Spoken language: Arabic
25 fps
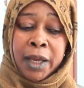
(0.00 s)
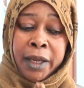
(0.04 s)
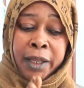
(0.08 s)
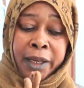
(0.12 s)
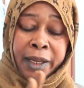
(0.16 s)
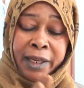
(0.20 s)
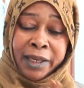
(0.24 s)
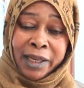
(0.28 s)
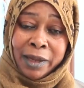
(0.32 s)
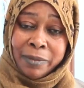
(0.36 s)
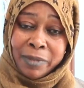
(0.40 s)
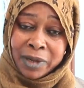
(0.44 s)

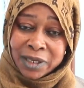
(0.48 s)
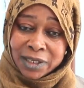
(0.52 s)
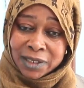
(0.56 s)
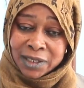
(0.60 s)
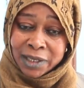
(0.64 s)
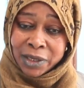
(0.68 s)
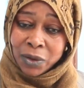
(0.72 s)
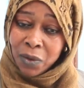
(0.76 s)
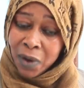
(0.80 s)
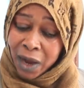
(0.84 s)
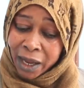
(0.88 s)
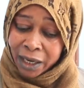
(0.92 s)
احنا
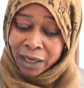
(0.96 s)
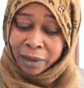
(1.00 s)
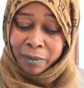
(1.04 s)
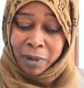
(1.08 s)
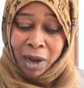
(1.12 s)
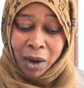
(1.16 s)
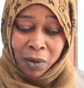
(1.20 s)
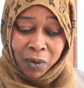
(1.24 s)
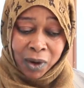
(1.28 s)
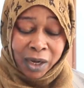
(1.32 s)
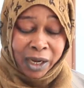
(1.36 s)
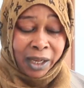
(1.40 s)
بس وانا
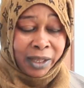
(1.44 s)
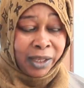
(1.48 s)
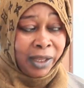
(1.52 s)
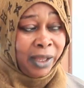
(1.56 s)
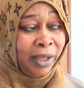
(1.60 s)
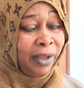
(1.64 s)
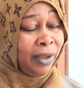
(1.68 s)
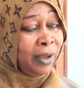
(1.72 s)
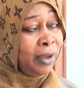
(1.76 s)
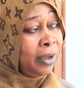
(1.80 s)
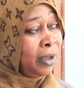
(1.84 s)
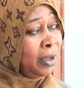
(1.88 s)
مع
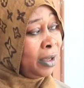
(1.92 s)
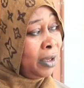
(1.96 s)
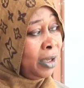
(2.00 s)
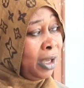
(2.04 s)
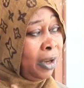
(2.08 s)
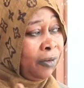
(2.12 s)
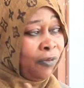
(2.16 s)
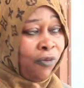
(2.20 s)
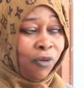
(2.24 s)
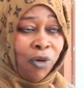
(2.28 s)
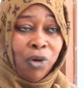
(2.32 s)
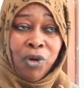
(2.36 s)
ولدي
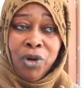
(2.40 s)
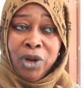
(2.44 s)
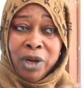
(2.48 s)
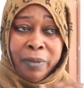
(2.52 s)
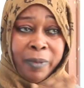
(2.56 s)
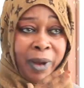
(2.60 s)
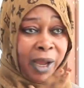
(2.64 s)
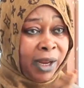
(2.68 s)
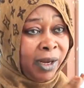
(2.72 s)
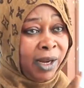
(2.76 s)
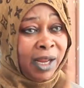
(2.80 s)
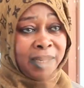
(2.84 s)
يرفعون
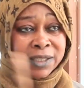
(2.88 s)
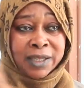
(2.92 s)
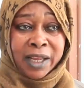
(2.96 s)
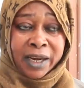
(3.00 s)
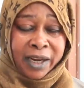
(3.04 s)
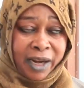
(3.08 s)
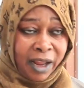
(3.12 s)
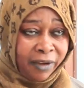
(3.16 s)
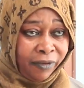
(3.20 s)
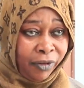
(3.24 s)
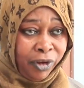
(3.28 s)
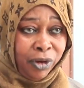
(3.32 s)
مع الناس
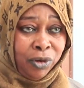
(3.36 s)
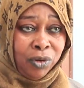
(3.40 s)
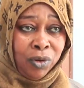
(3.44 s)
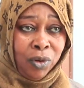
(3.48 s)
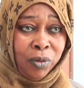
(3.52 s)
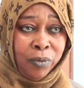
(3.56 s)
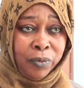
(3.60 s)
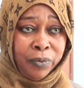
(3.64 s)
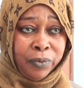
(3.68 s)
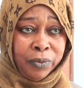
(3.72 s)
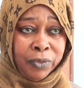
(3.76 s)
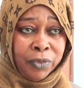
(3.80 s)
الرافعين
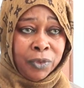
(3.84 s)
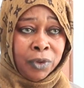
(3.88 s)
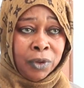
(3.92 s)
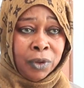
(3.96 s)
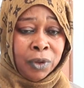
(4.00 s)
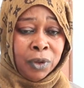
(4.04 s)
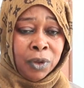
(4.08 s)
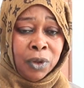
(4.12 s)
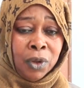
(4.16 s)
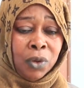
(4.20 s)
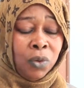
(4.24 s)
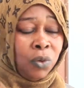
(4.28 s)

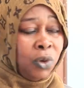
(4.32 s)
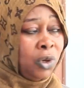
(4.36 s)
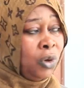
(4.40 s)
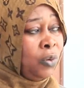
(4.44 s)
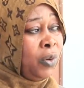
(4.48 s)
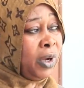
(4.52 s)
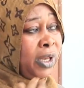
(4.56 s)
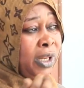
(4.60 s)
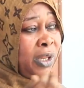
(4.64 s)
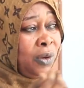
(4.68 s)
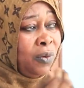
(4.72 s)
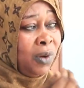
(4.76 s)

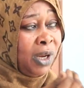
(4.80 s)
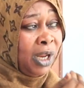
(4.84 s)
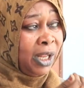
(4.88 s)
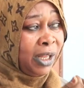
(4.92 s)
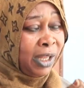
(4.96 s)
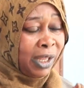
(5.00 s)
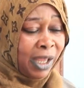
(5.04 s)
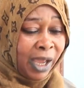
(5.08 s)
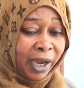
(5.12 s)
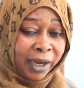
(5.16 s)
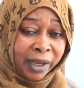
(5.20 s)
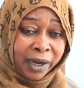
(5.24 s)
نودي
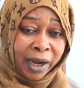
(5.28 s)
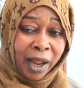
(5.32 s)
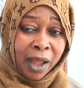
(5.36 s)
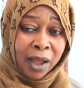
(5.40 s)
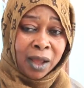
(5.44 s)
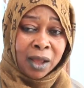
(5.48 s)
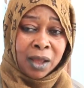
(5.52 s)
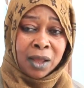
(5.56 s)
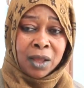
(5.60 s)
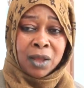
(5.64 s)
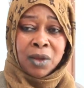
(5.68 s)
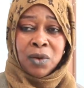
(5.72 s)
ولدي يقرا
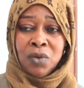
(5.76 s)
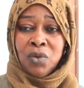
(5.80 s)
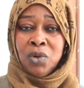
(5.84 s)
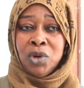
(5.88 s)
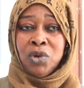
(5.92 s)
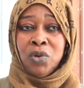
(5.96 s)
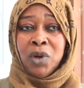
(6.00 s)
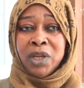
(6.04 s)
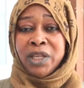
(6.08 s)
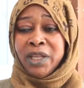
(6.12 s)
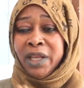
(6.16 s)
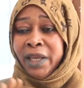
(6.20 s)

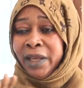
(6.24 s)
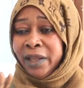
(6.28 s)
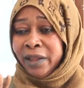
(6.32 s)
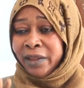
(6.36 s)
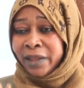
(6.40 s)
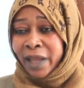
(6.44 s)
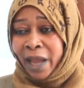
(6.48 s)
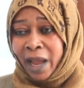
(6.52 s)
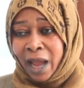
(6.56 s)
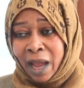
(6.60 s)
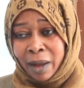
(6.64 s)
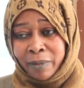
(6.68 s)
ونوديه
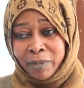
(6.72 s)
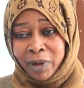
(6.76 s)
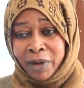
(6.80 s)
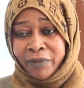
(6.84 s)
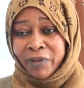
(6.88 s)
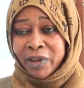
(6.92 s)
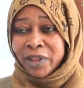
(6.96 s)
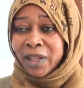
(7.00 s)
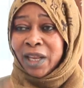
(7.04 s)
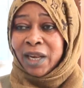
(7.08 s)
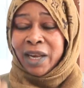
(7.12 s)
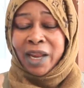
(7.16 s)
التعامل
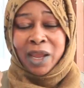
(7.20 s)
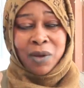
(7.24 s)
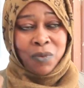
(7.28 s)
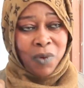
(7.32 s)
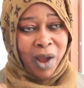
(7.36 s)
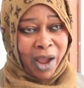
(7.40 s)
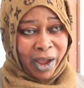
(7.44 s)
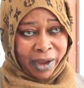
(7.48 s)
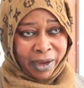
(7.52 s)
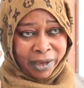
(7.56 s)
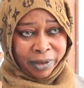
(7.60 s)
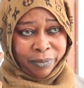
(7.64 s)
فضل لي
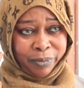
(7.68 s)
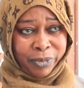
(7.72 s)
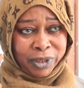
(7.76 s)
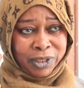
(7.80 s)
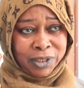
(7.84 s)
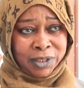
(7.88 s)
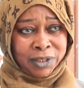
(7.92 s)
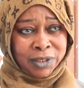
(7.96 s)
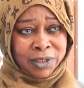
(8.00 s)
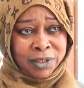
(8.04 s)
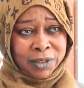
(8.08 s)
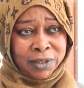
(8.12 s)
واحد
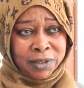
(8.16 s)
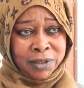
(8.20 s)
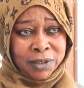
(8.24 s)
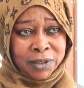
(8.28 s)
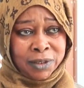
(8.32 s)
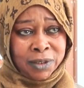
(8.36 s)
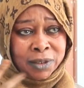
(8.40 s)
بس